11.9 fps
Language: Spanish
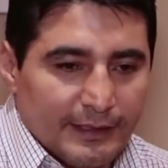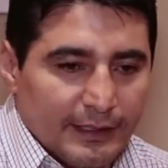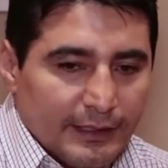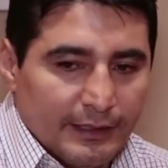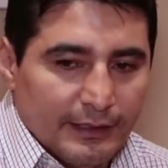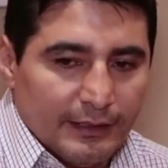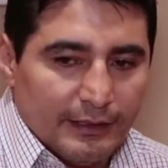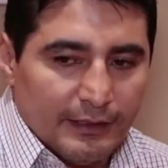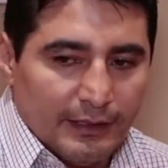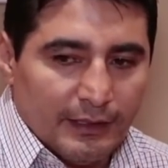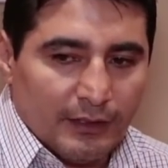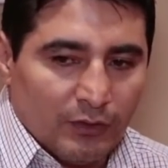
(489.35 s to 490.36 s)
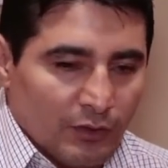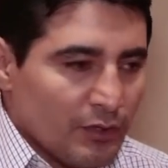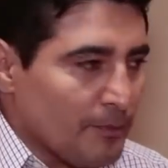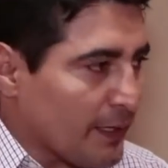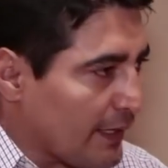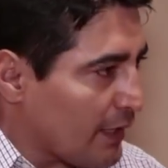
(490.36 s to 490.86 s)
Y, y
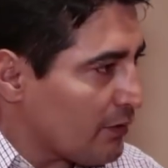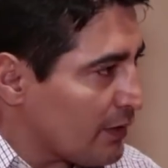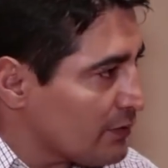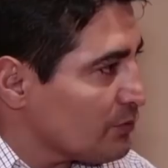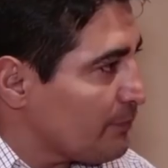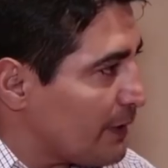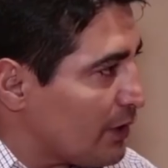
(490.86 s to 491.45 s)
Conor McGregor es un